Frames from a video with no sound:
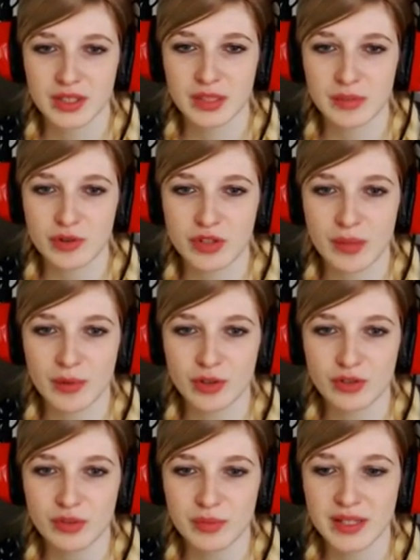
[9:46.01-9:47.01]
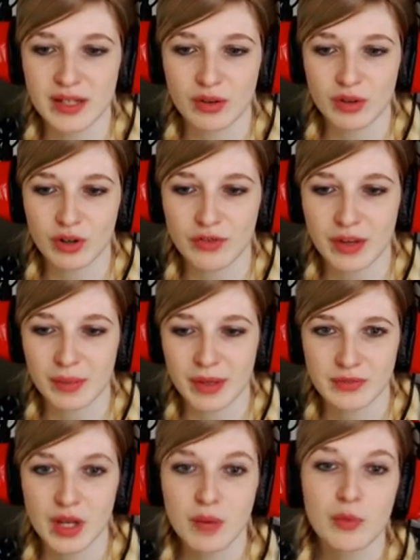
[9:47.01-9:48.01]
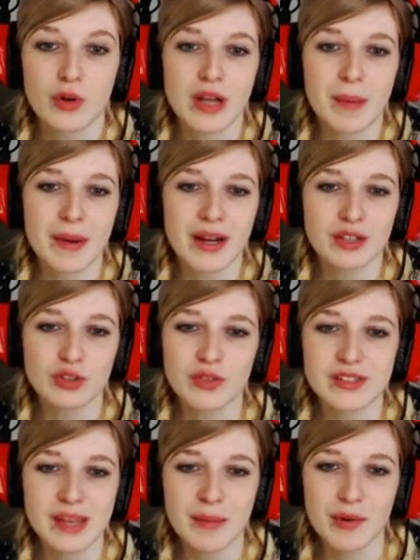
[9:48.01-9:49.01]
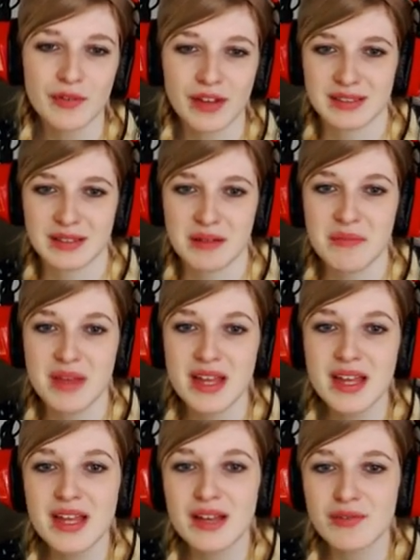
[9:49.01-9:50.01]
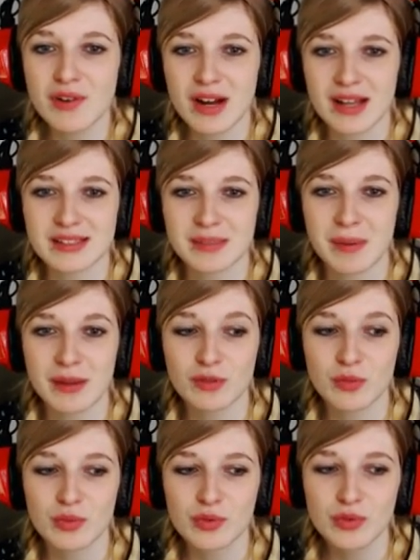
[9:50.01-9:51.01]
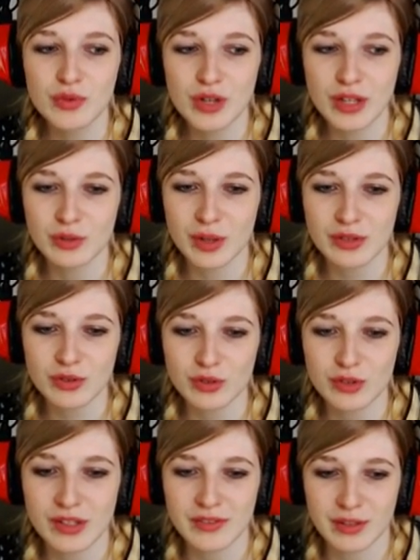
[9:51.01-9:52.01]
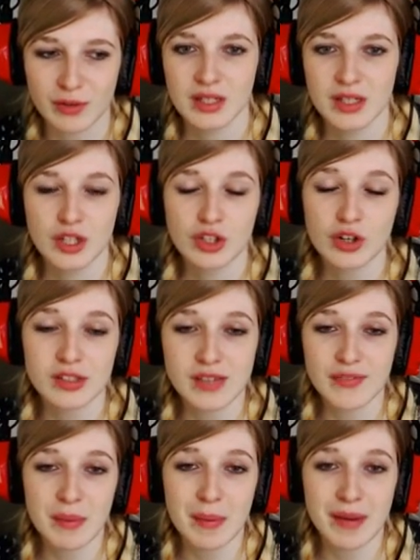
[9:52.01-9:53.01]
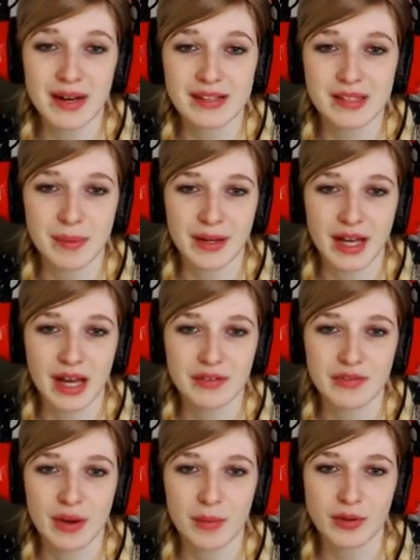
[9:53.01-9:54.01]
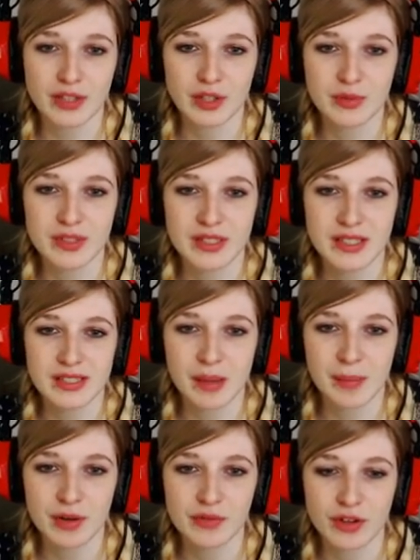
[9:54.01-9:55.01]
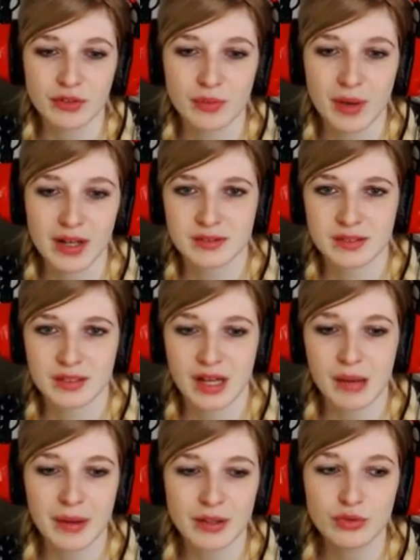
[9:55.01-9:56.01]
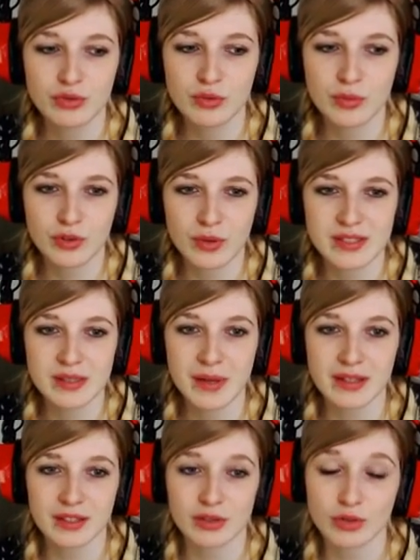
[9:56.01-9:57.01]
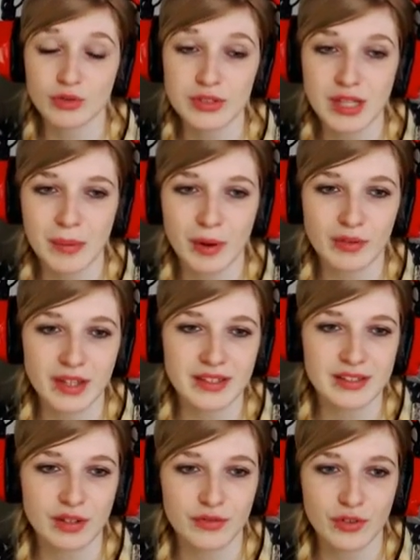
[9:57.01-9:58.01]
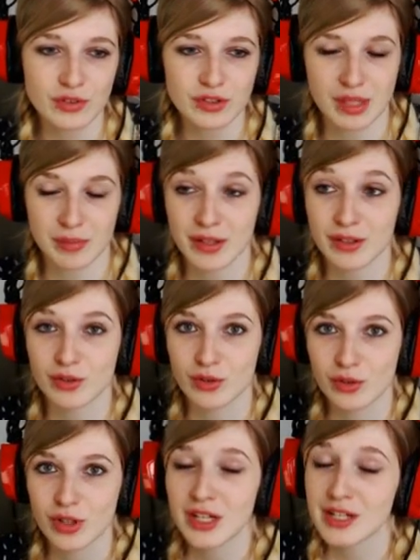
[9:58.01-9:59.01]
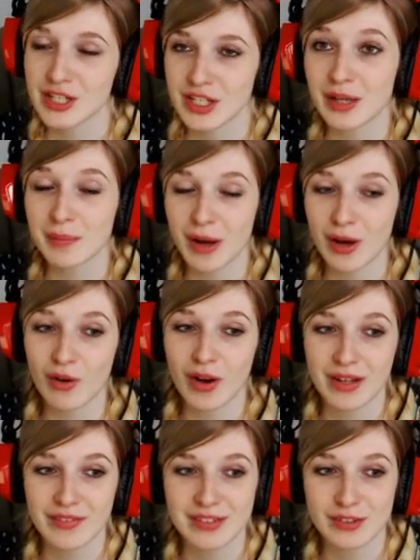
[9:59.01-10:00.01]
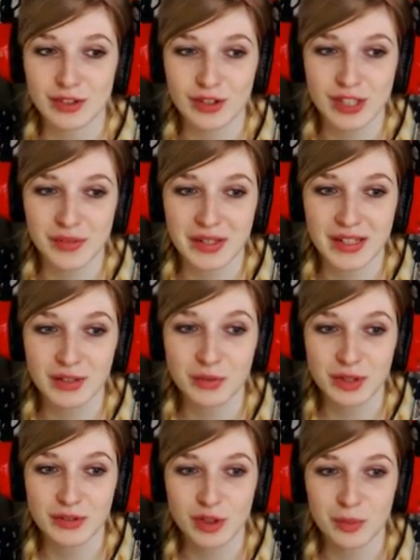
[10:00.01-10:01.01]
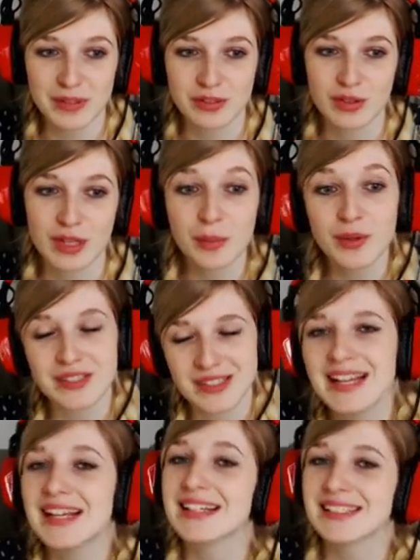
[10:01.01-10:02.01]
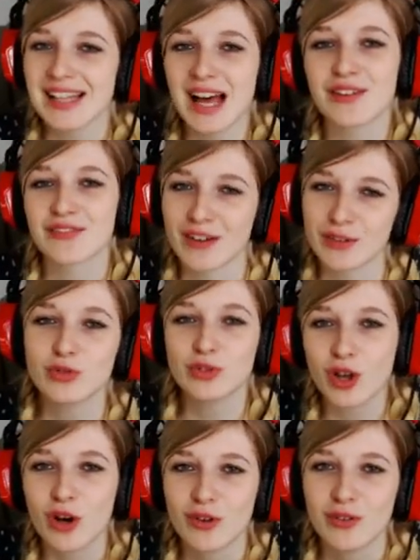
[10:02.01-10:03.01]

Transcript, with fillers: Il mange un morceau, mais il a encore faim après. Bon, il a pas l'air de trouver ça mauvais. Mais voilà, c'est pas non plus la nourriture de sa vie quoi. Donc sa femme est pas là, c'est pas grave, il va apprendre à cuisiner, ça va pas lui faire de mal. Après tout, tout le monde doit s'y mettre, surtout si après on a des enfants, ce serait bien que chaque parent arrive à s'en sortir avec la nourriture parce que les petits, ça a faim tout le temps.